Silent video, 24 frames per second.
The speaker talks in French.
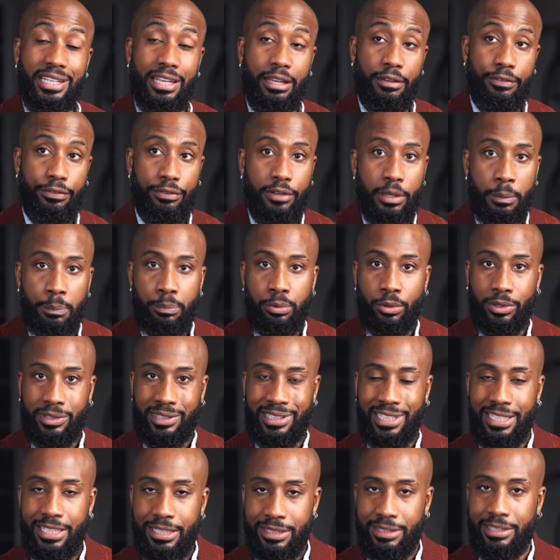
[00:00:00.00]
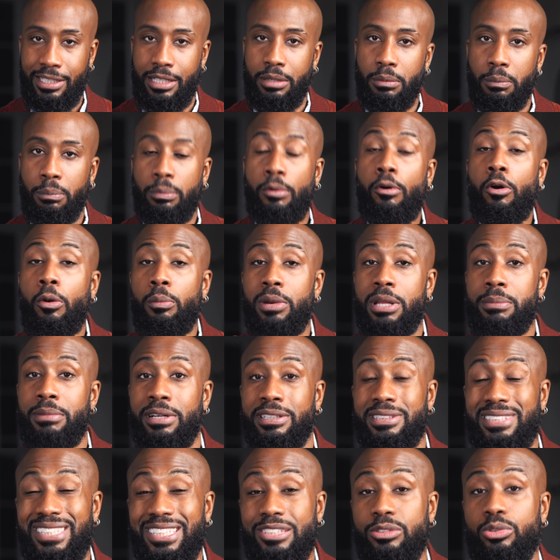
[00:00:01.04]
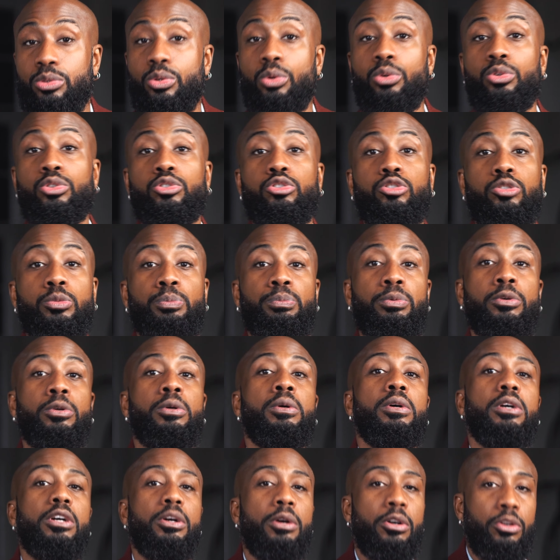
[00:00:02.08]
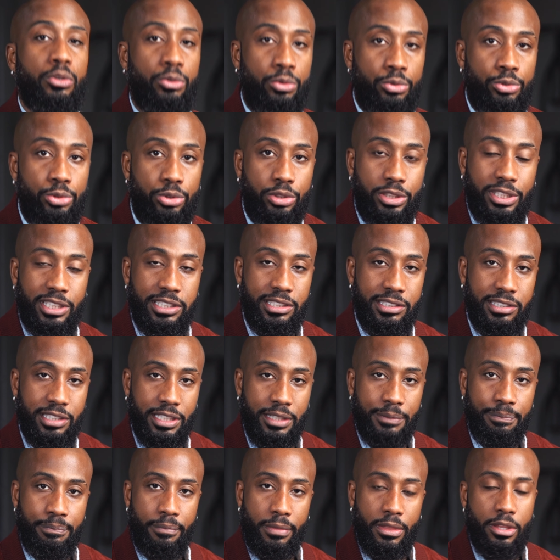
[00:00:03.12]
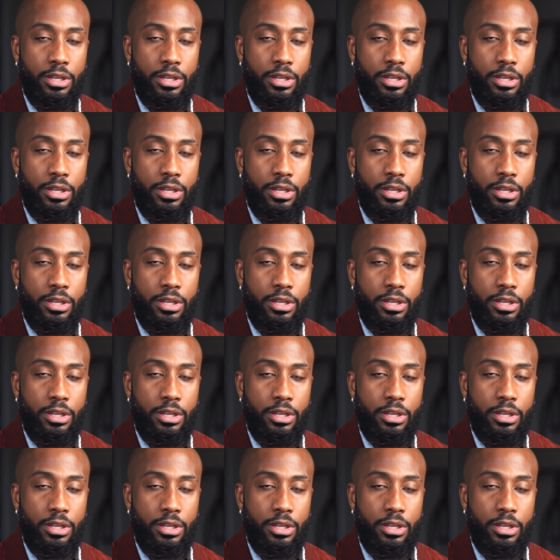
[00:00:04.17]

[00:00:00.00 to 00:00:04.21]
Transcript: est fait pour telle et telle problématique donc tu peux l'utiliser.